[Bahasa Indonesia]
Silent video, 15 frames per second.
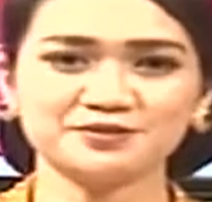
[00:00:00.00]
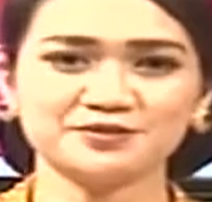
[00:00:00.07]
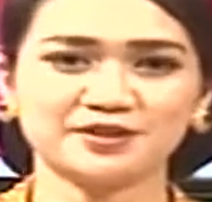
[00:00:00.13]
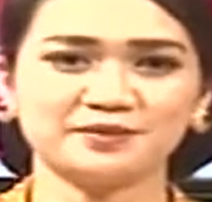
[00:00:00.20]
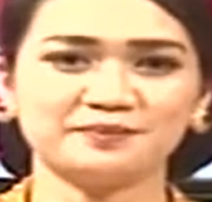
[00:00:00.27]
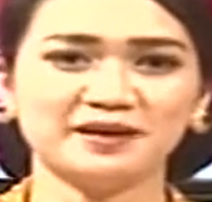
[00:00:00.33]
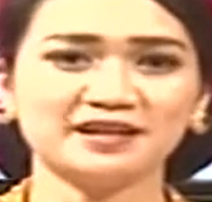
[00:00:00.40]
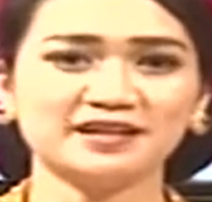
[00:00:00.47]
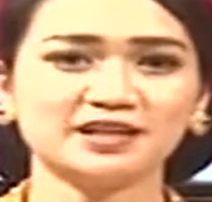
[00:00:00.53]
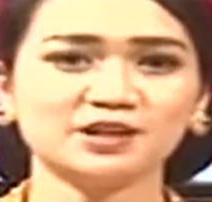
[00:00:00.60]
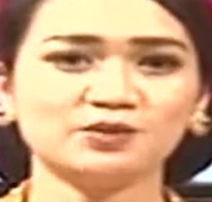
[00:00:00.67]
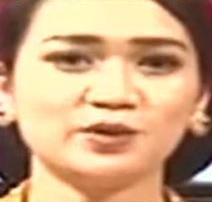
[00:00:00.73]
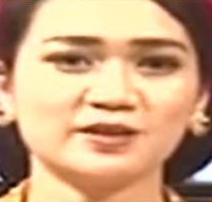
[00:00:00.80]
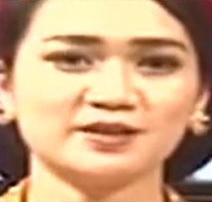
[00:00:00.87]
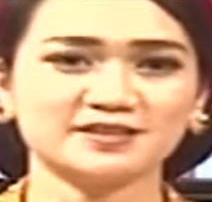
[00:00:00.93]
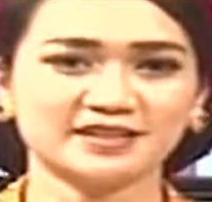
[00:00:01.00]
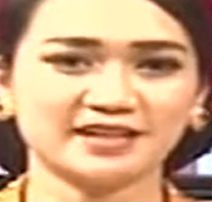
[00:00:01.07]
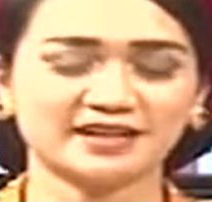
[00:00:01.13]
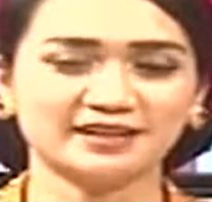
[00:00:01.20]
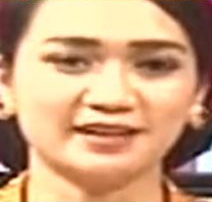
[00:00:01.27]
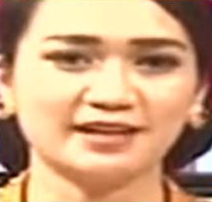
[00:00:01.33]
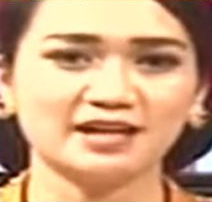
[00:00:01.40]
Usada Bali, Keluarga
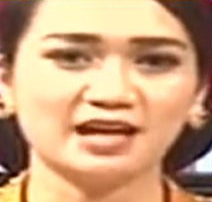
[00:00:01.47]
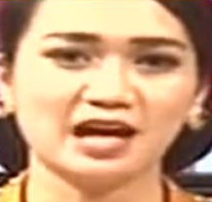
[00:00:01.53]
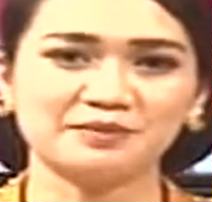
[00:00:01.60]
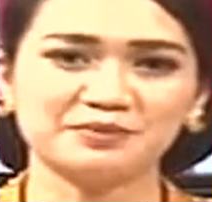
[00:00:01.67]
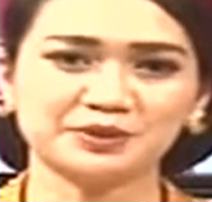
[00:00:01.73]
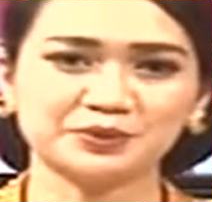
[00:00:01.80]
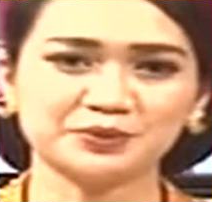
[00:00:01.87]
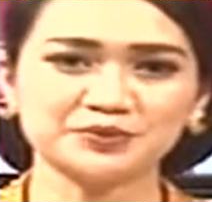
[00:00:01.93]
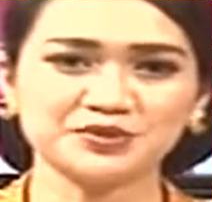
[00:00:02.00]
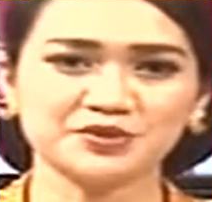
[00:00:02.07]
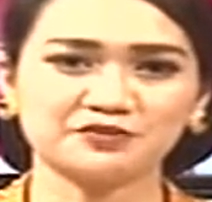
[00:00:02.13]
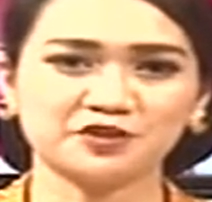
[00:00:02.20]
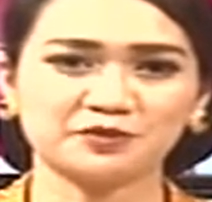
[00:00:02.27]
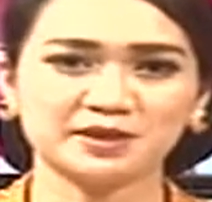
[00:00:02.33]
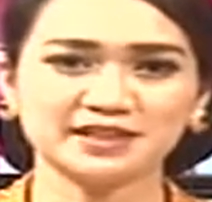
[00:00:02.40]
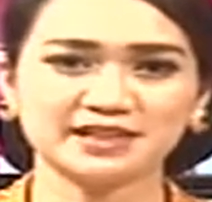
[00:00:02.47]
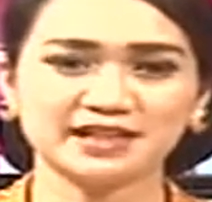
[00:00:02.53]
Sehat. Update terus informasi